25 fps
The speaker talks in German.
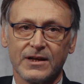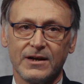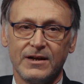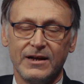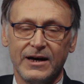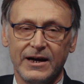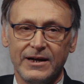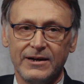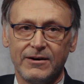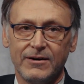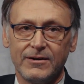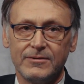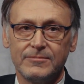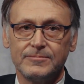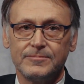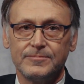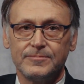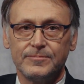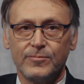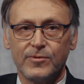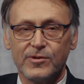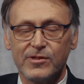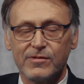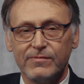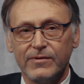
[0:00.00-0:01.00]
Leider
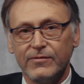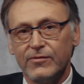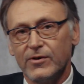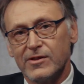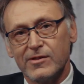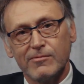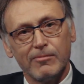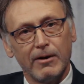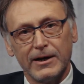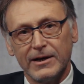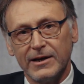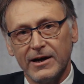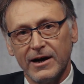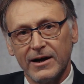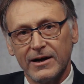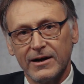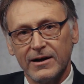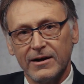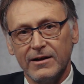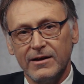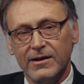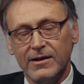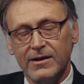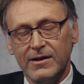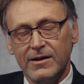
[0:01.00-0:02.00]
mussten wir vor zwei
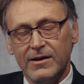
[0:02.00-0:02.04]
Tagen